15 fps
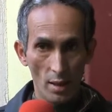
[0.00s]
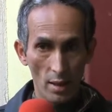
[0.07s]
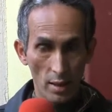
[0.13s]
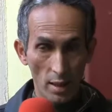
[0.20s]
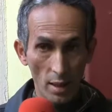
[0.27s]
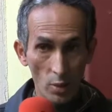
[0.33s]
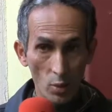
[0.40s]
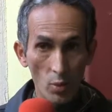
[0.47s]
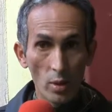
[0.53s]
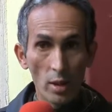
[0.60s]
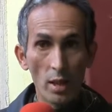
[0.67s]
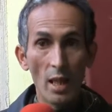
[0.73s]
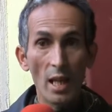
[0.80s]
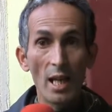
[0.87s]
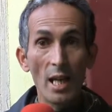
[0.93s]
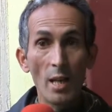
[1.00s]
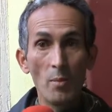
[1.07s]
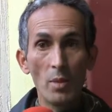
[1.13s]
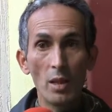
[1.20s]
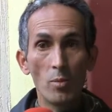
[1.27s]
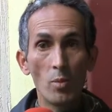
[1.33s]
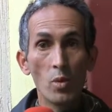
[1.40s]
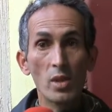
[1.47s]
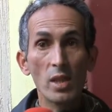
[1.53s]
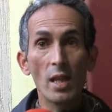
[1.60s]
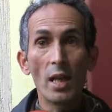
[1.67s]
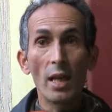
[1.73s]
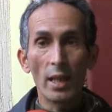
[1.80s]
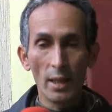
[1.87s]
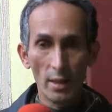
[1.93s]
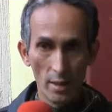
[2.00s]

تكون كعامل مساعد